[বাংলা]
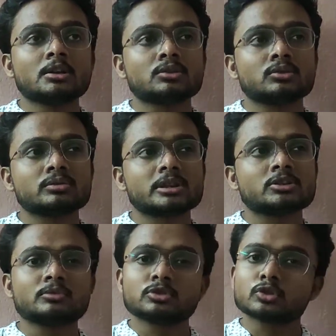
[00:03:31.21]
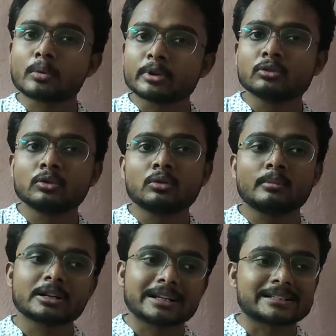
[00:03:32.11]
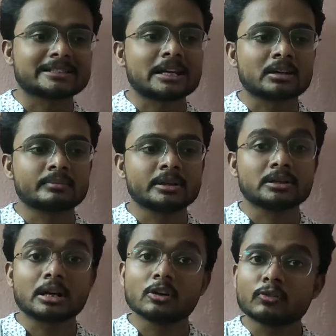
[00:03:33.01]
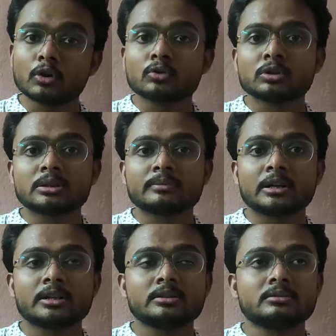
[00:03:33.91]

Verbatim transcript: তো সেই সমস্ত টপিকগুলোও আমার ক্লাসে থাকবে তারাও ফলো করতে পারেন